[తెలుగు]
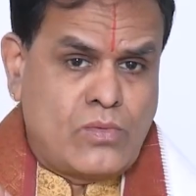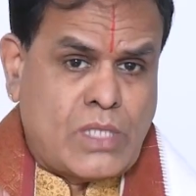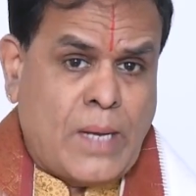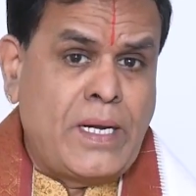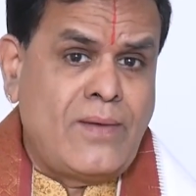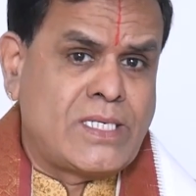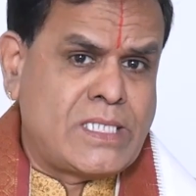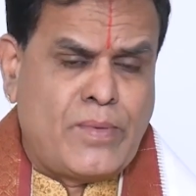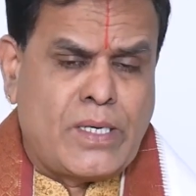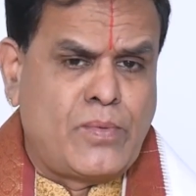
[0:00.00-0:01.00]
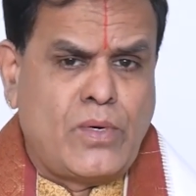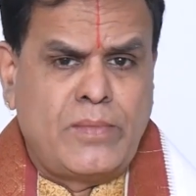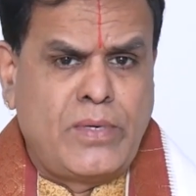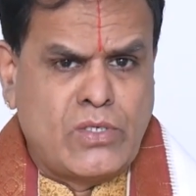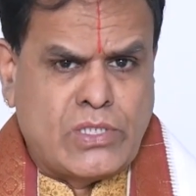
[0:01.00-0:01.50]
తమిళ వర్షపరపు
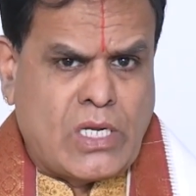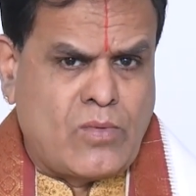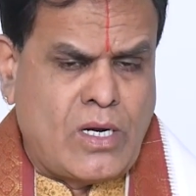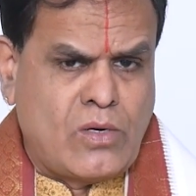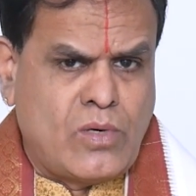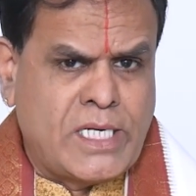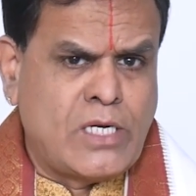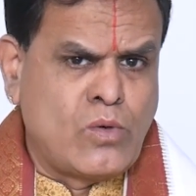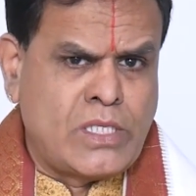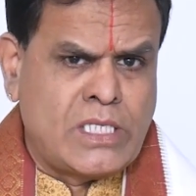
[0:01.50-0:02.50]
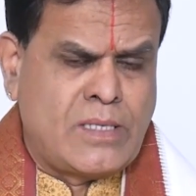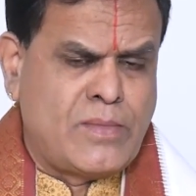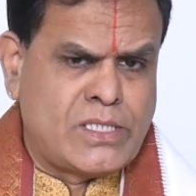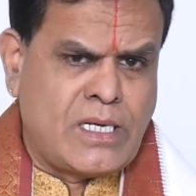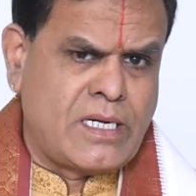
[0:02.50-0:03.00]
అని పిలుస్తారు వాళ్ళు అంటే నూతన
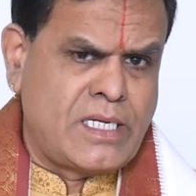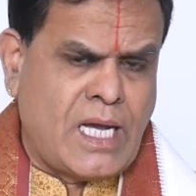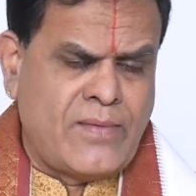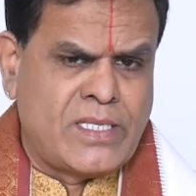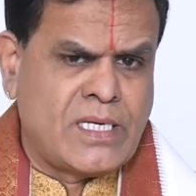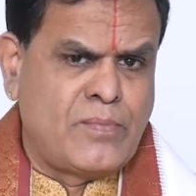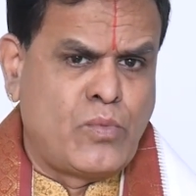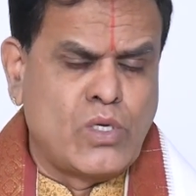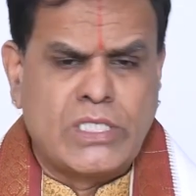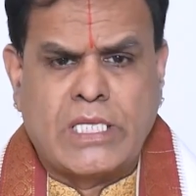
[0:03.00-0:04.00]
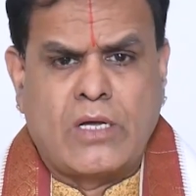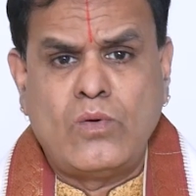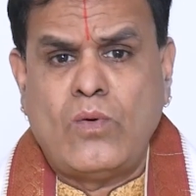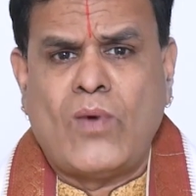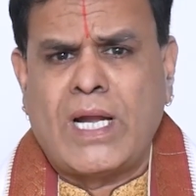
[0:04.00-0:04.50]
సంవత్సరాన్ని ఆ విధంగా
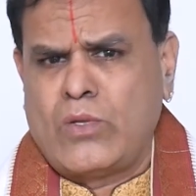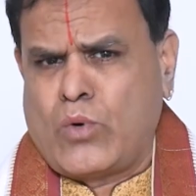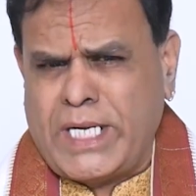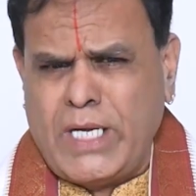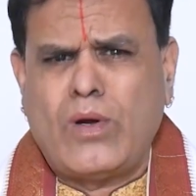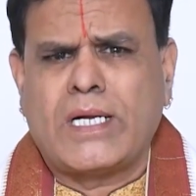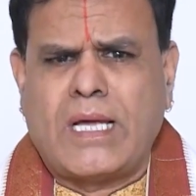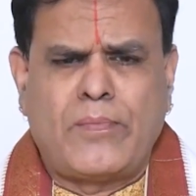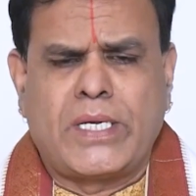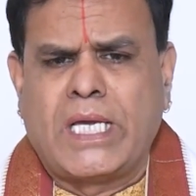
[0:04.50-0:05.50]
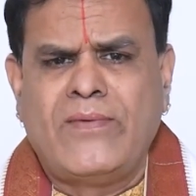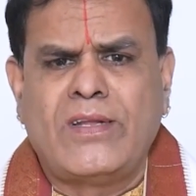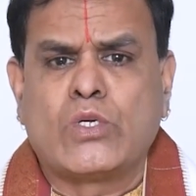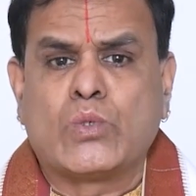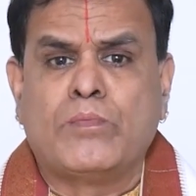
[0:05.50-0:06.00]
పులిస్తారు వాళ్ళది ఒకటే ఒక టాపిక్ ఏమి
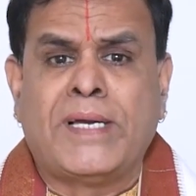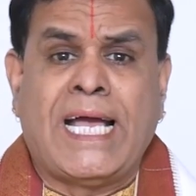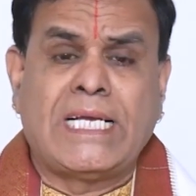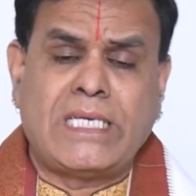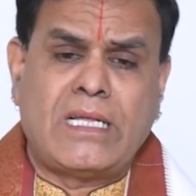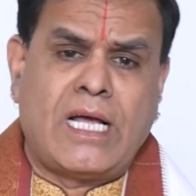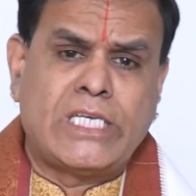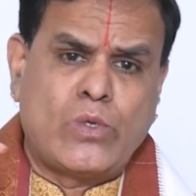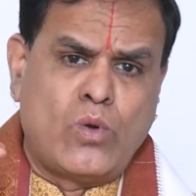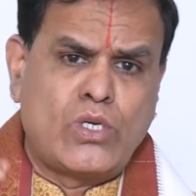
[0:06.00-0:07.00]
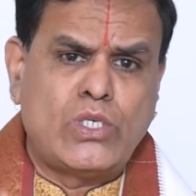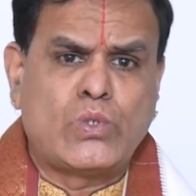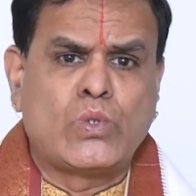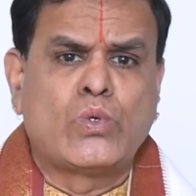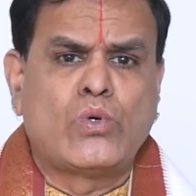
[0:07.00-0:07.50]
లేదు మేష రాశిలోకి
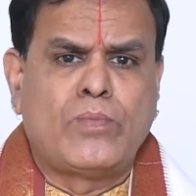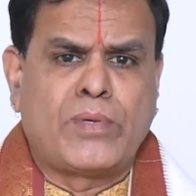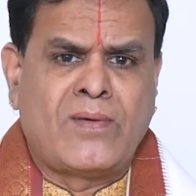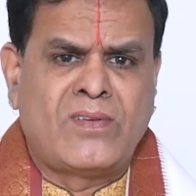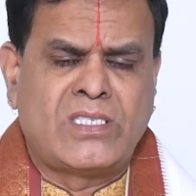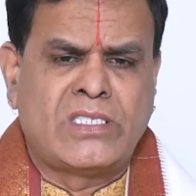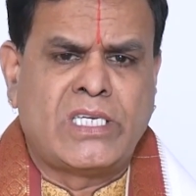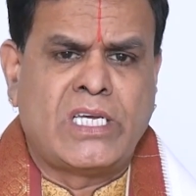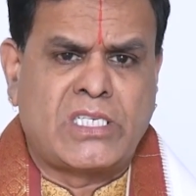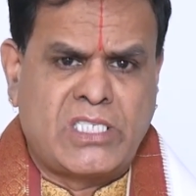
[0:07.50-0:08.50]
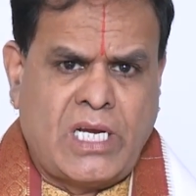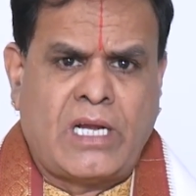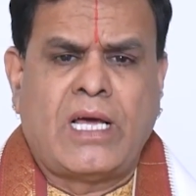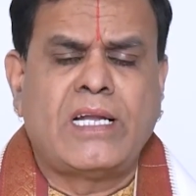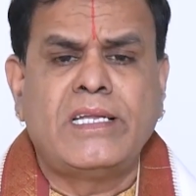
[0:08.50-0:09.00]
సూర్యుడు ప్రవేశించే
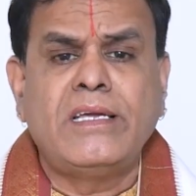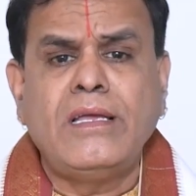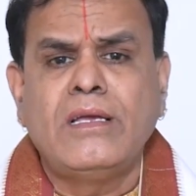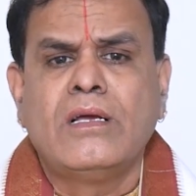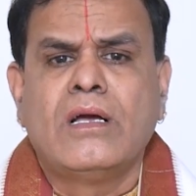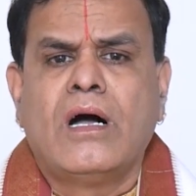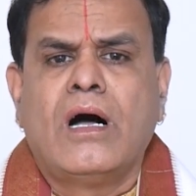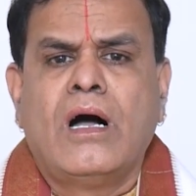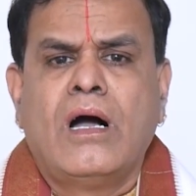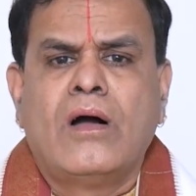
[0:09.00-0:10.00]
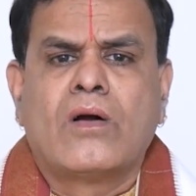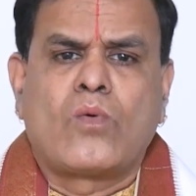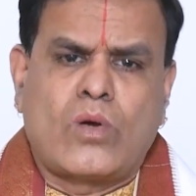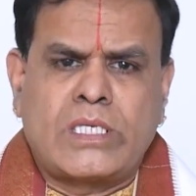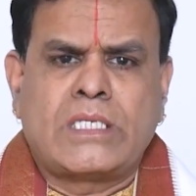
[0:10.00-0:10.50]
క్షణాన్ని
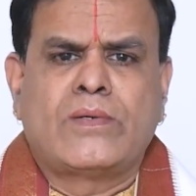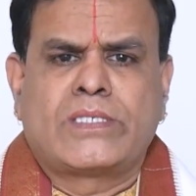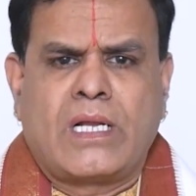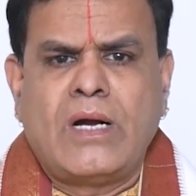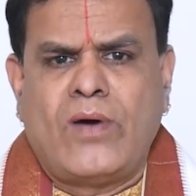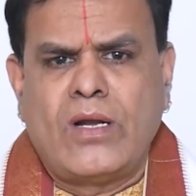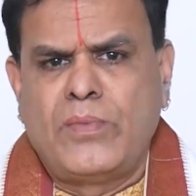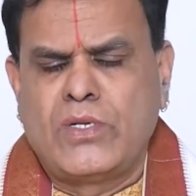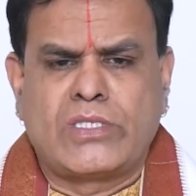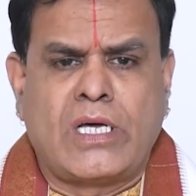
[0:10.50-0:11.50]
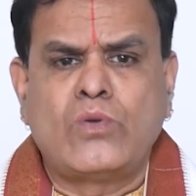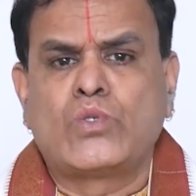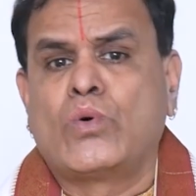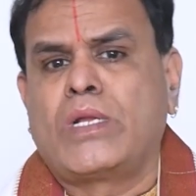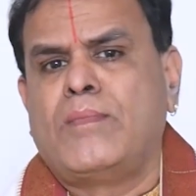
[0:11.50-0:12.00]
కొత్త సంవత్సరంగా వాళ్ళు పిలుస్తారు
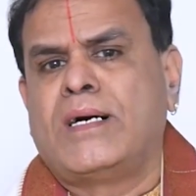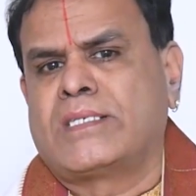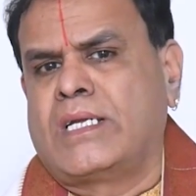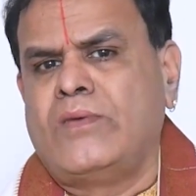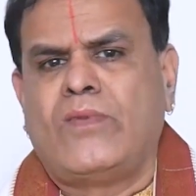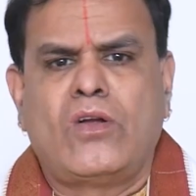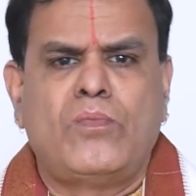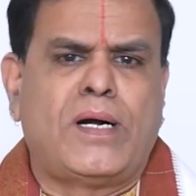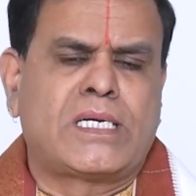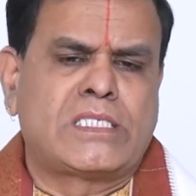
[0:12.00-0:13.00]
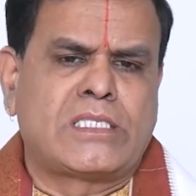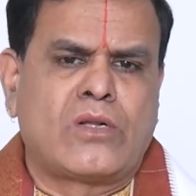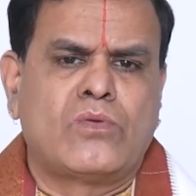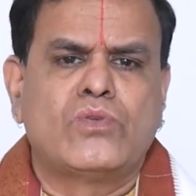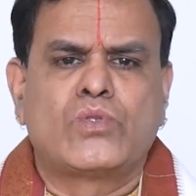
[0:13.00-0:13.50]
సూర్యమాసాన్ని వాళ్ళు
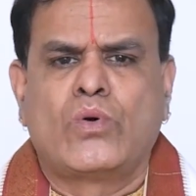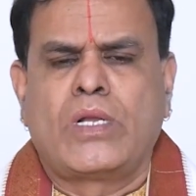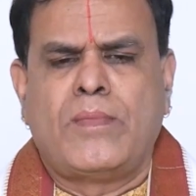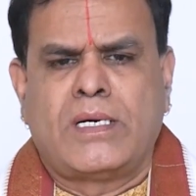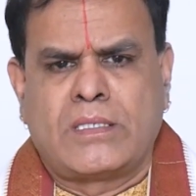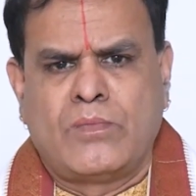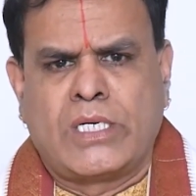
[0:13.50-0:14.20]
పాటిస్తారు సూర్యమాసం